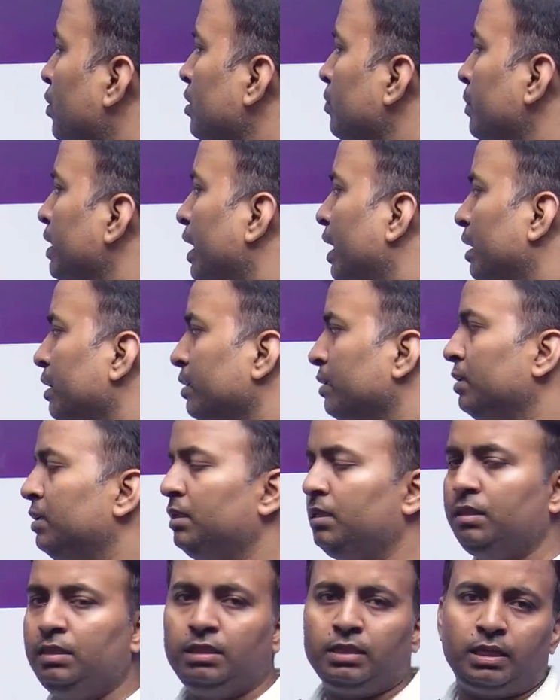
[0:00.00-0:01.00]
बिहार
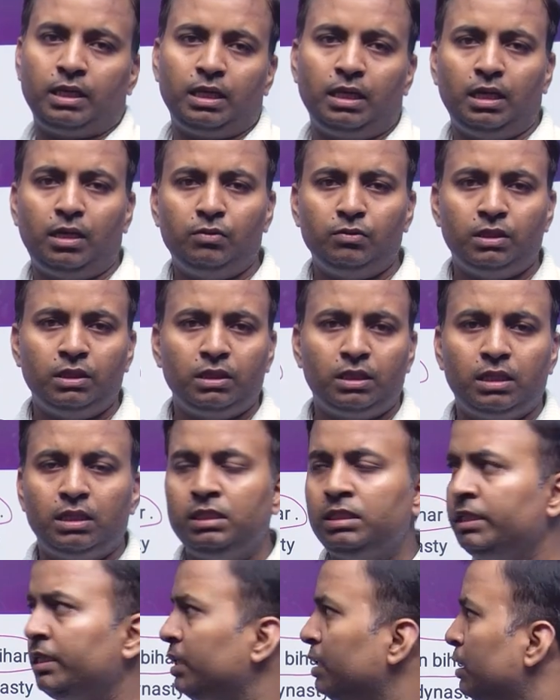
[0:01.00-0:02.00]
ये अलाउद्दीन
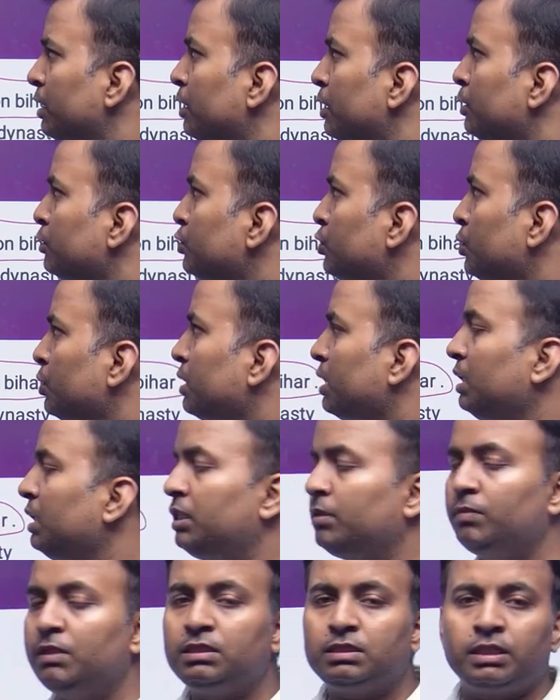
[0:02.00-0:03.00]
खिलजी जो खिलजी
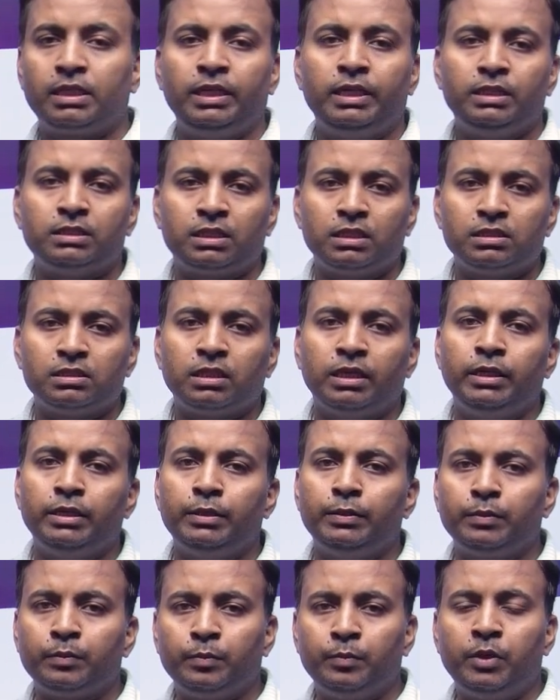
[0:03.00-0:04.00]
वंश के
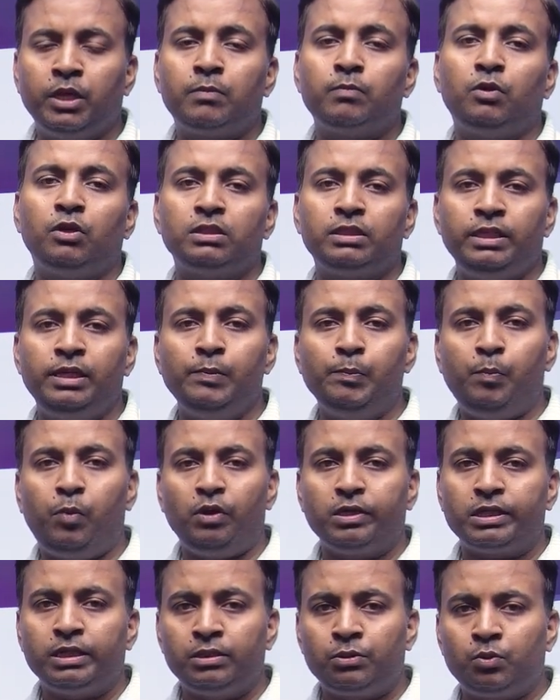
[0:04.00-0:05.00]
एक बहुत ही
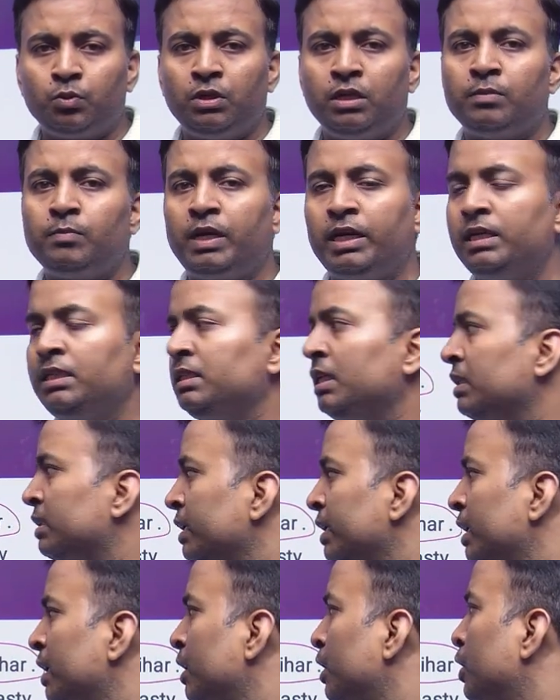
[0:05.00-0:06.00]
इंपॉर्टेंट रूलर माने जाते
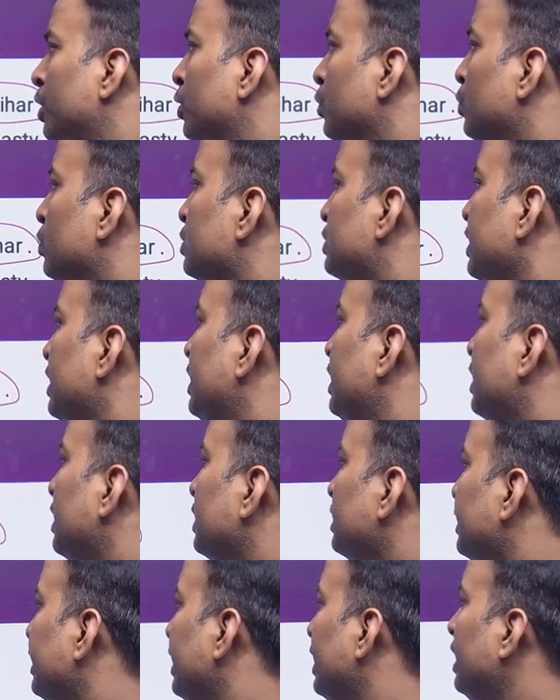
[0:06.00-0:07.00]
हैं वो सेंड
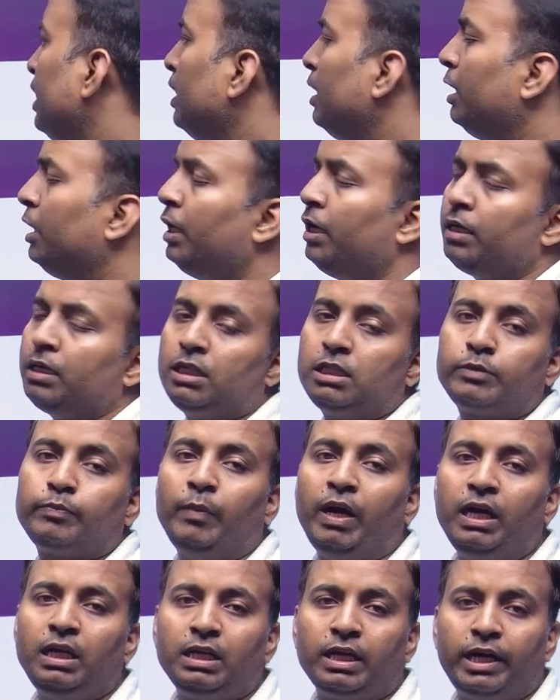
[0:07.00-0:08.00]
करते हैं
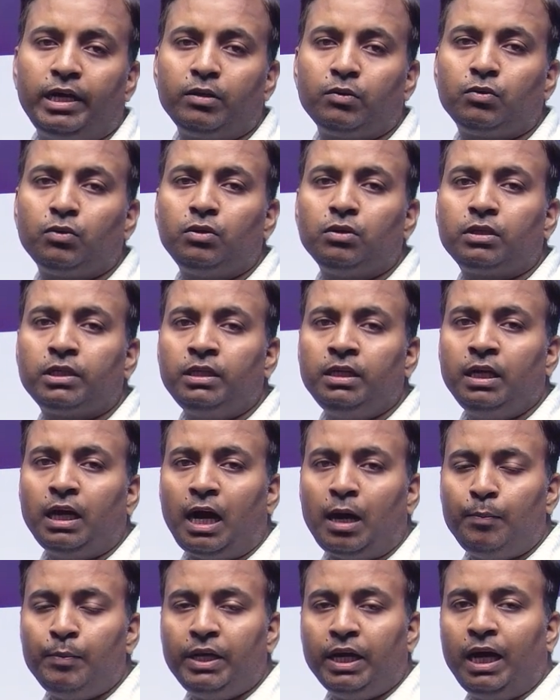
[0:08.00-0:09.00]
इस्माइल खान को कि
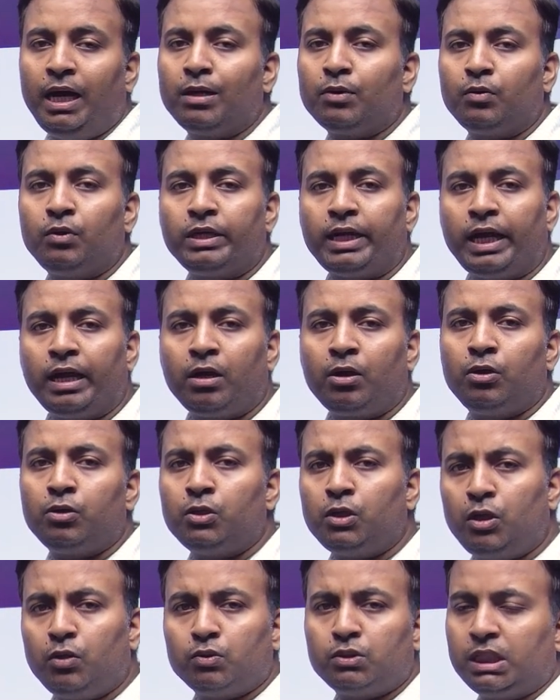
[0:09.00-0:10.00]
आप बिहार को अटैक करो
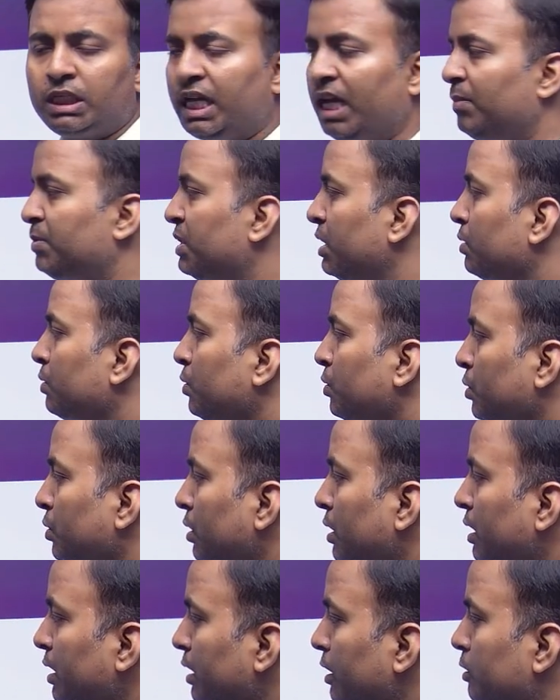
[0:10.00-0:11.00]
और उसे कैप्चर करो
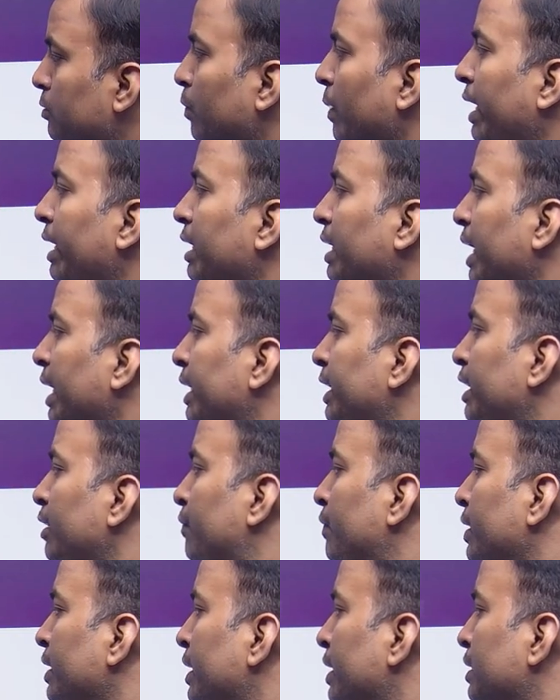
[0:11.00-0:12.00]
इस्माइल खान
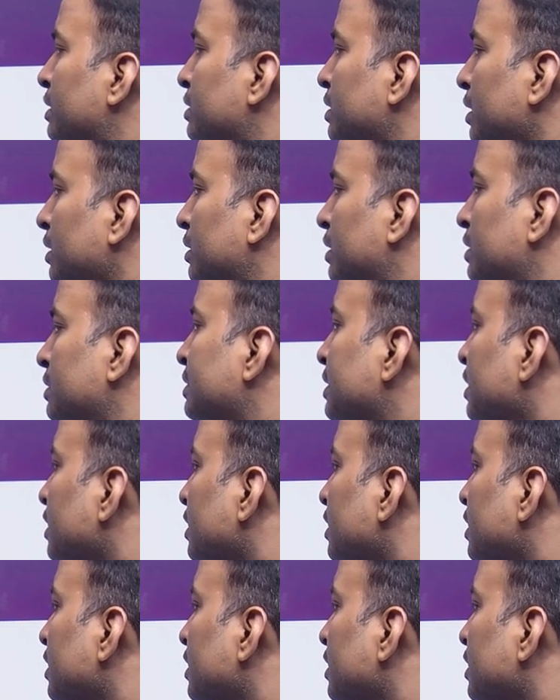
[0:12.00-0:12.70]
डिफीटेड शक्ति सिंह